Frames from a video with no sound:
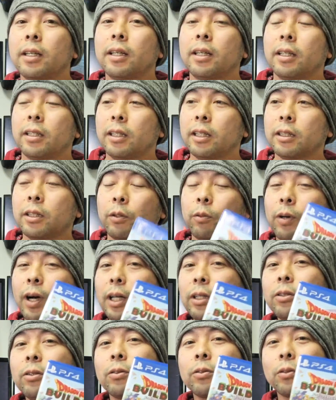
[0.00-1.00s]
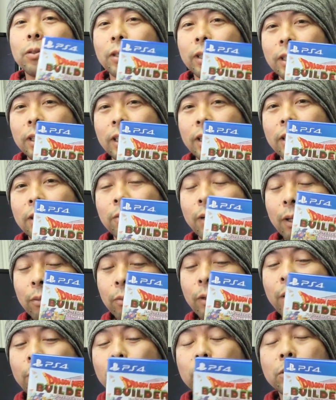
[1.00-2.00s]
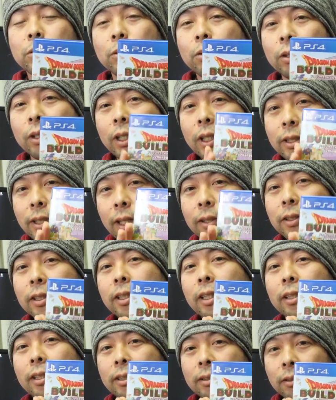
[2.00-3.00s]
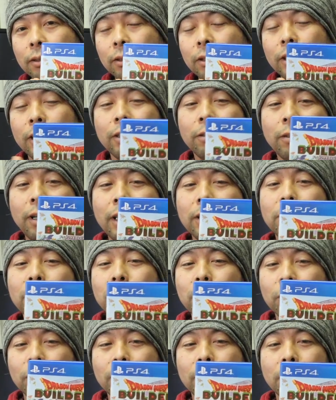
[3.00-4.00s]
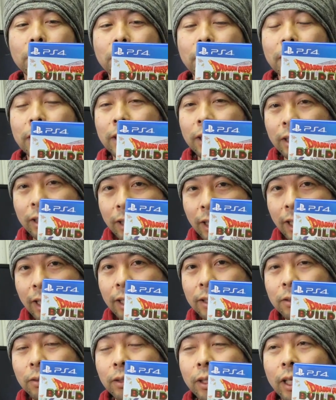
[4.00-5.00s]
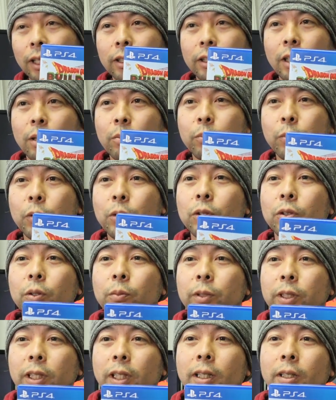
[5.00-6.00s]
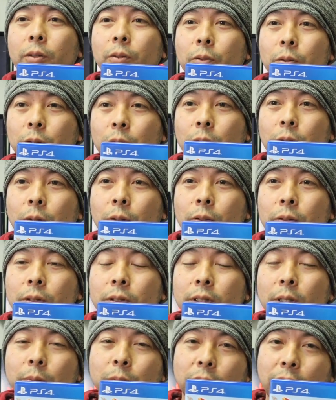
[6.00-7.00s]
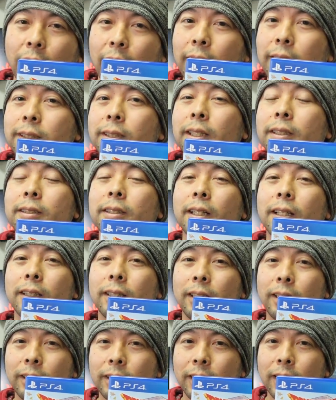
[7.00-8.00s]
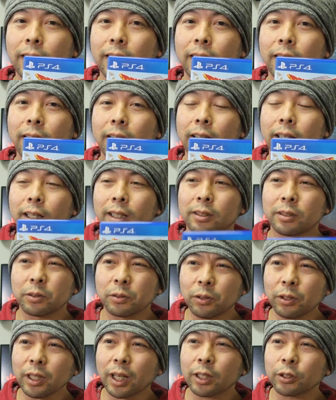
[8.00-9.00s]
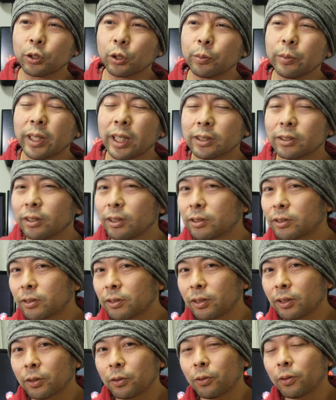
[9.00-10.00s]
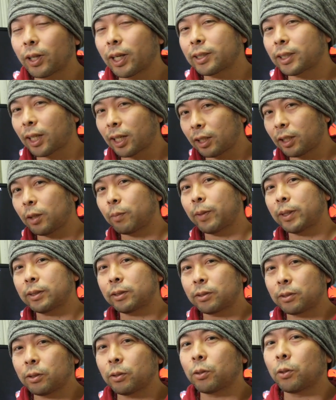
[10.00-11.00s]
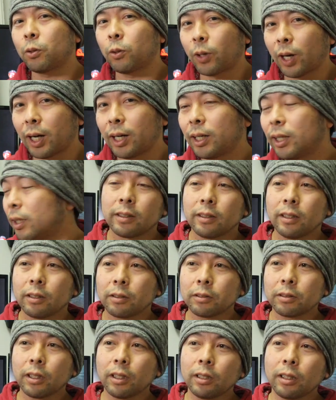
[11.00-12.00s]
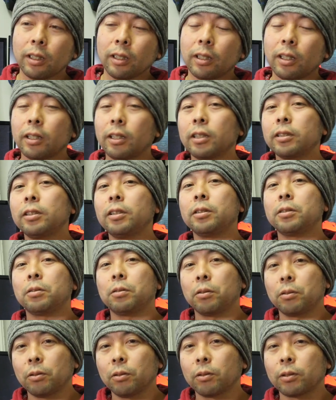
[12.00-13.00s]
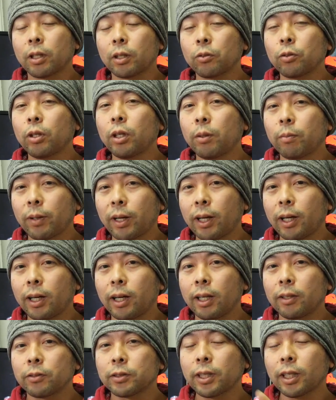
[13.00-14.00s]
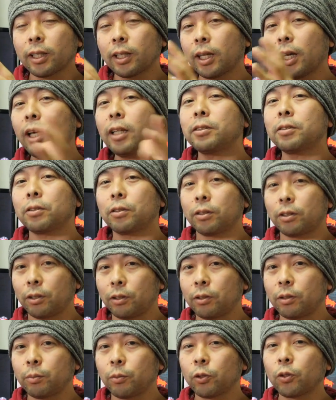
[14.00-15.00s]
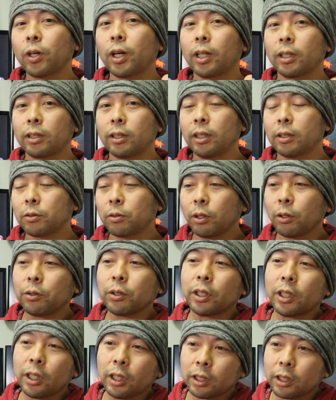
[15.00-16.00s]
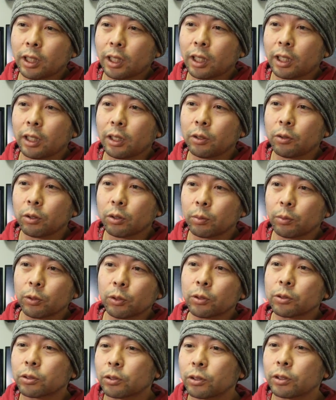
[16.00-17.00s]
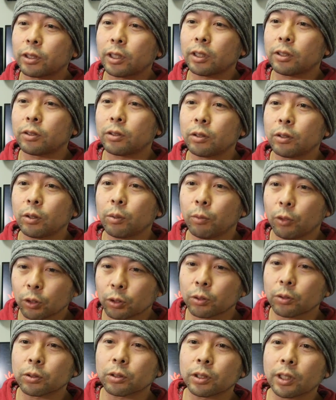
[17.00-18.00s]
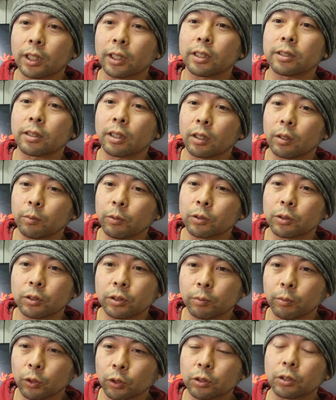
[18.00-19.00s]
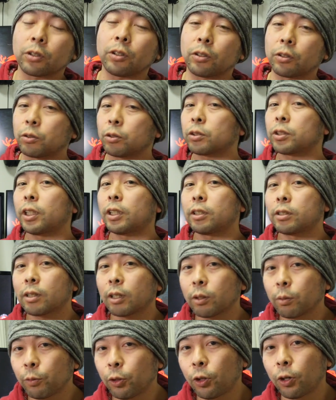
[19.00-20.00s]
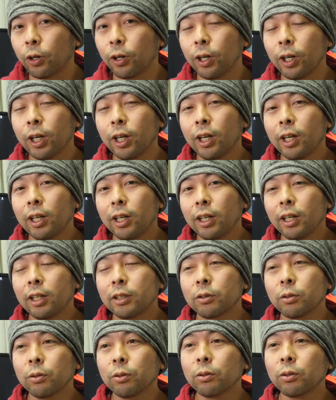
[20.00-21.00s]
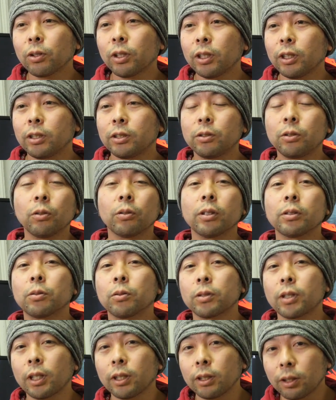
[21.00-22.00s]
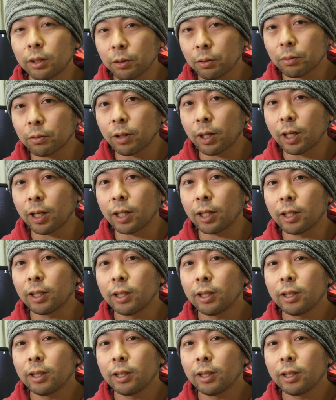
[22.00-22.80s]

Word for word: えー、だって1の時に 1, もすごいいい作品だったんですよ1の時に言われてたその欠点ポイントみたいなところを全部改善されていてすごい遊びやすい作りに今回されてます2の方はで具体的な話にすると例えばあの設計図っていうものがあってそれを引いていろいろを作ったりするのも一つなんですけれどもものづくりの一つなんですけどもその時に必要な素材っていうのが